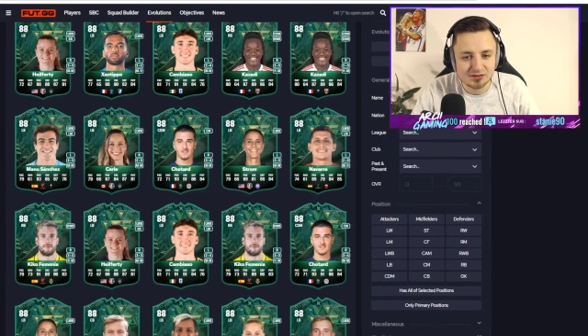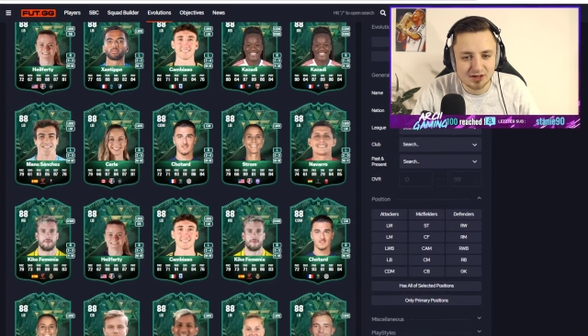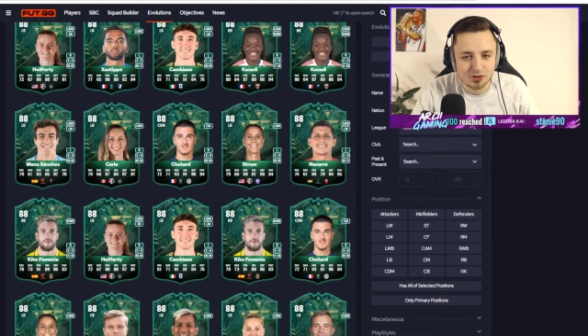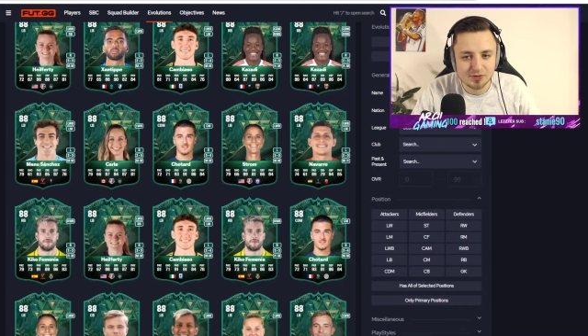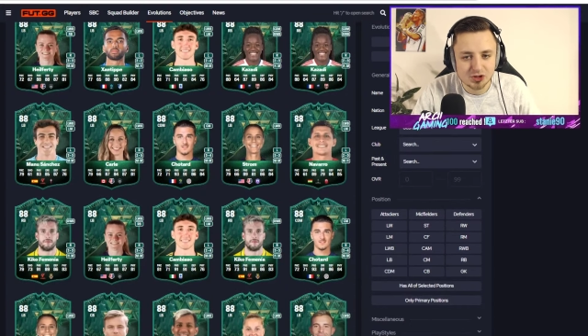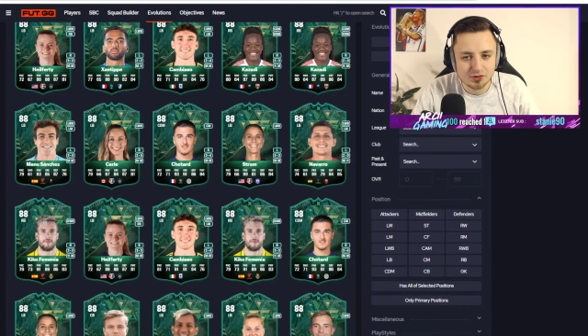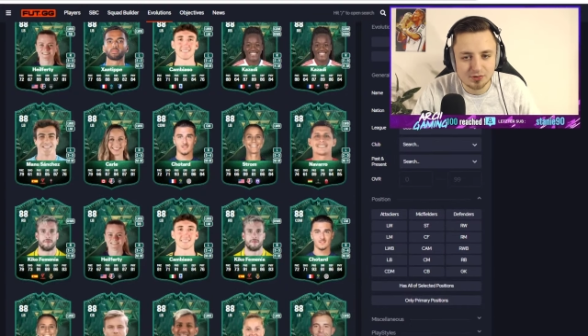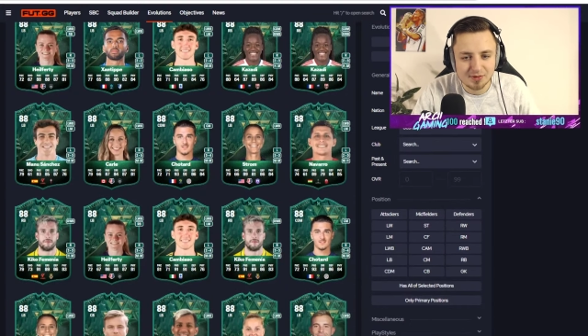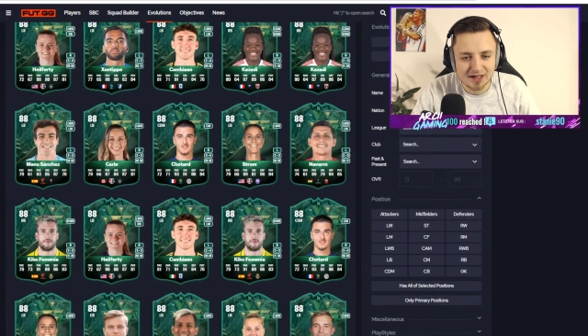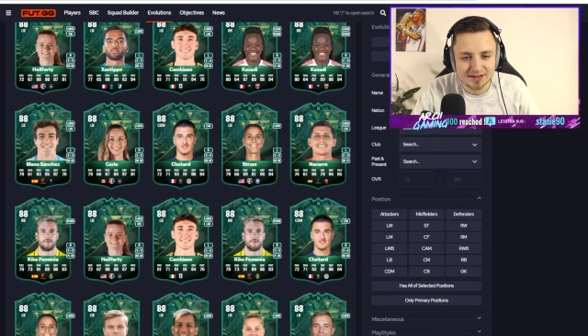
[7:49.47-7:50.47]
Und da kommen wir schon
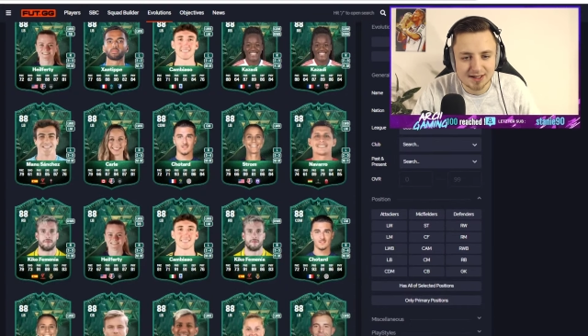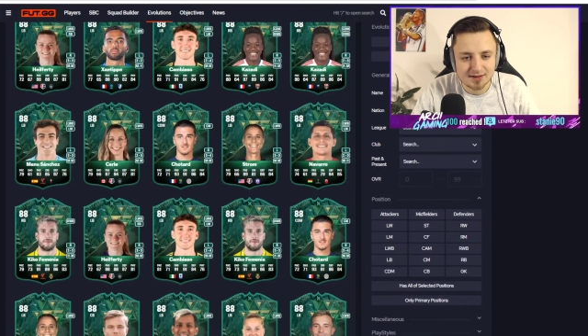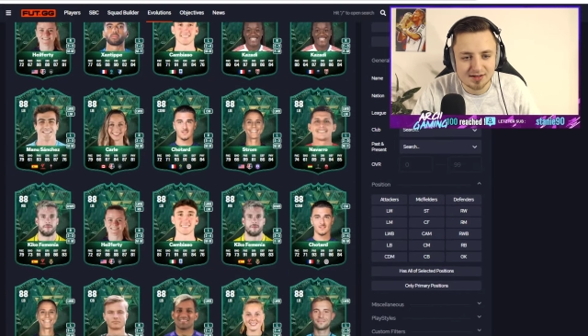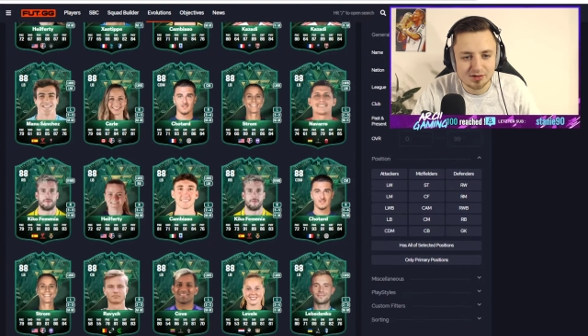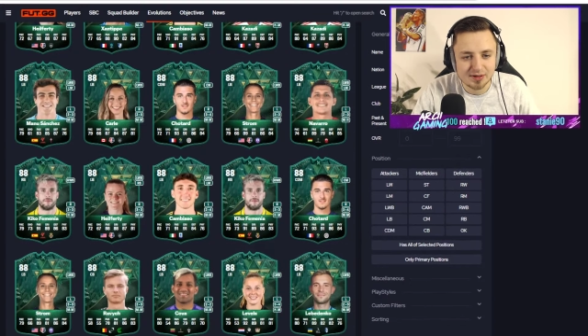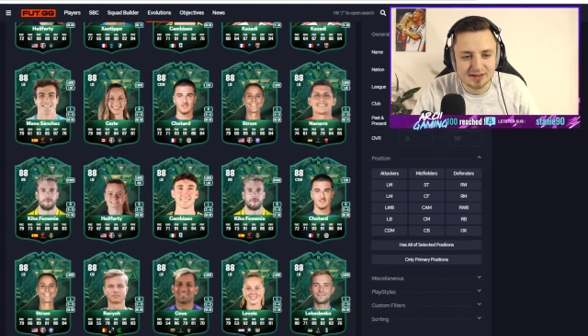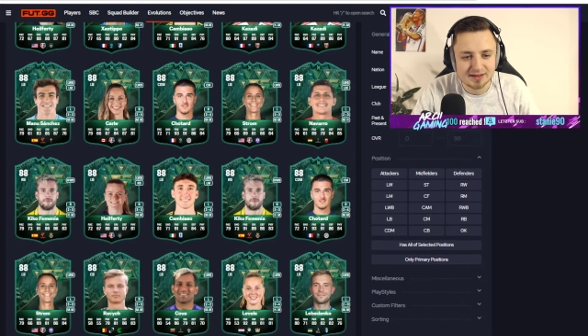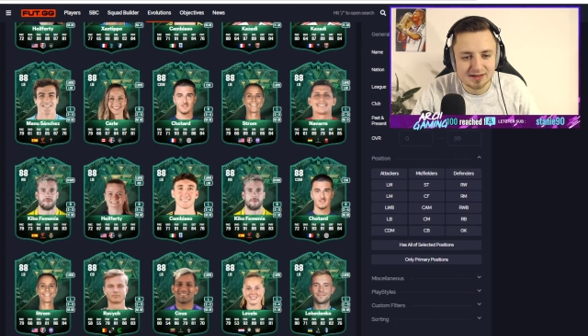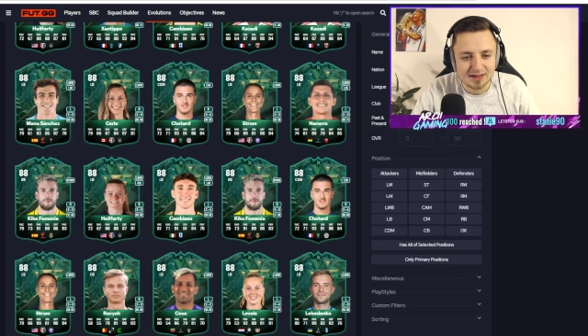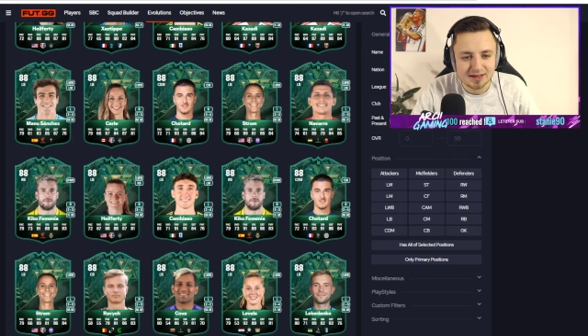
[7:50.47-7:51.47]
zum 88er
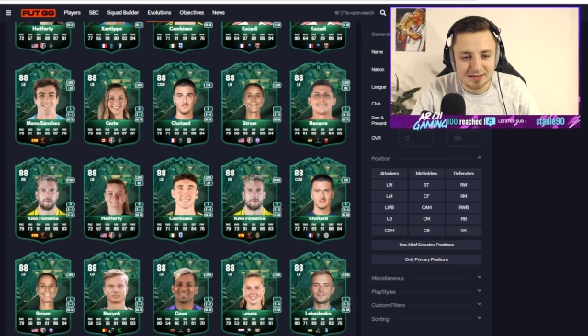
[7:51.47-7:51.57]
Rating.